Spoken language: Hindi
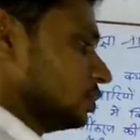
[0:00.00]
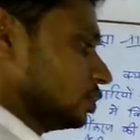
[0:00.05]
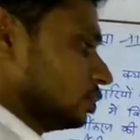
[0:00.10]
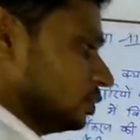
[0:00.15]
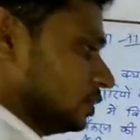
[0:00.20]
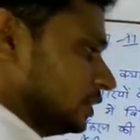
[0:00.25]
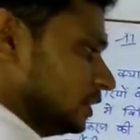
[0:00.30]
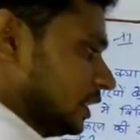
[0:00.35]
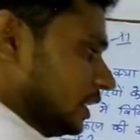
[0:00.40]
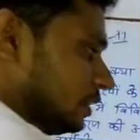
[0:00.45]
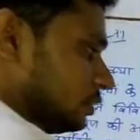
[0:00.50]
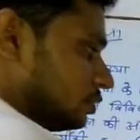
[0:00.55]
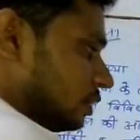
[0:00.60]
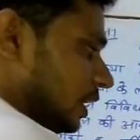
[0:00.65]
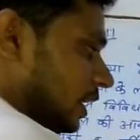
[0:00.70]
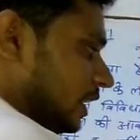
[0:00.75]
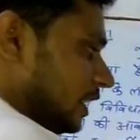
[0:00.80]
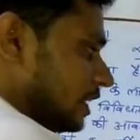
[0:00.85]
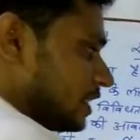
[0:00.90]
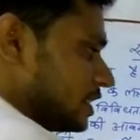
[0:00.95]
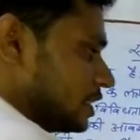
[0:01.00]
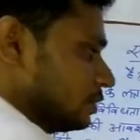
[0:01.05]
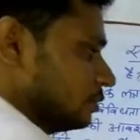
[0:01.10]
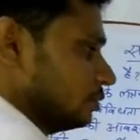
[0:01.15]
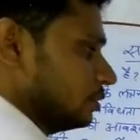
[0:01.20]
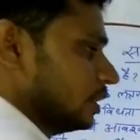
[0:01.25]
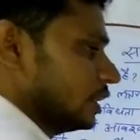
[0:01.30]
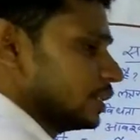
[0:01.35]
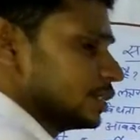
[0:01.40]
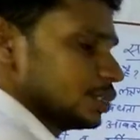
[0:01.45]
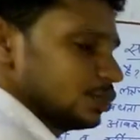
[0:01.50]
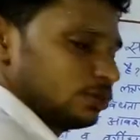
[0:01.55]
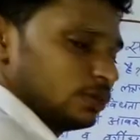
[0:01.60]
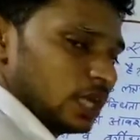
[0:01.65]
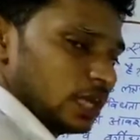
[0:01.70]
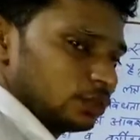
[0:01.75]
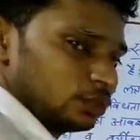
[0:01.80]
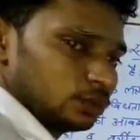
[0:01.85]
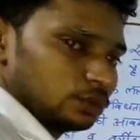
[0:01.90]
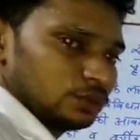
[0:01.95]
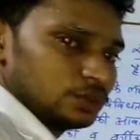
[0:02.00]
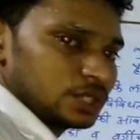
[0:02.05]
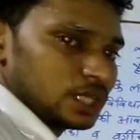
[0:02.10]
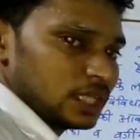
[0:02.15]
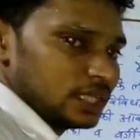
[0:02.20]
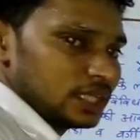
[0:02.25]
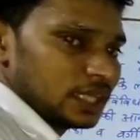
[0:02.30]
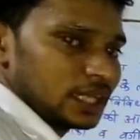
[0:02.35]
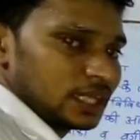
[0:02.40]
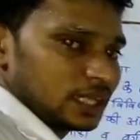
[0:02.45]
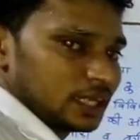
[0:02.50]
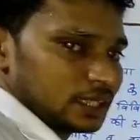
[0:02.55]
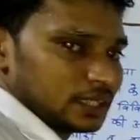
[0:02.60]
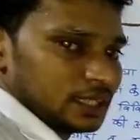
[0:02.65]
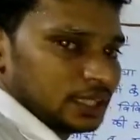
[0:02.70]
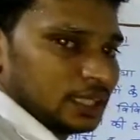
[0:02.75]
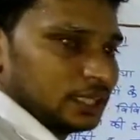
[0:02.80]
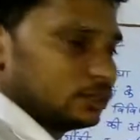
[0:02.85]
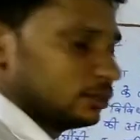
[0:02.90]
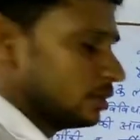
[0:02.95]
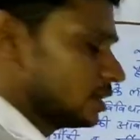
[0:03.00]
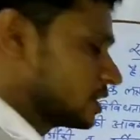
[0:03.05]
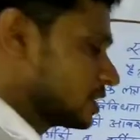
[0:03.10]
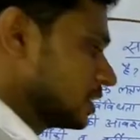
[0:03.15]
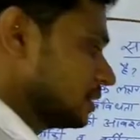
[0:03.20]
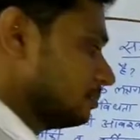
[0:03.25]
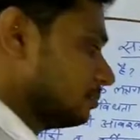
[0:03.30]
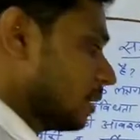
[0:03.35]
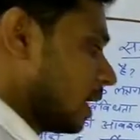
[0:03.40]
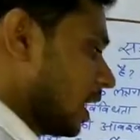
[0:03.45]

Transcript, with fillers: तो ये जो है निर्जीव निर्जीव ना तो कुछ अंदर करते हैं तो इसलिए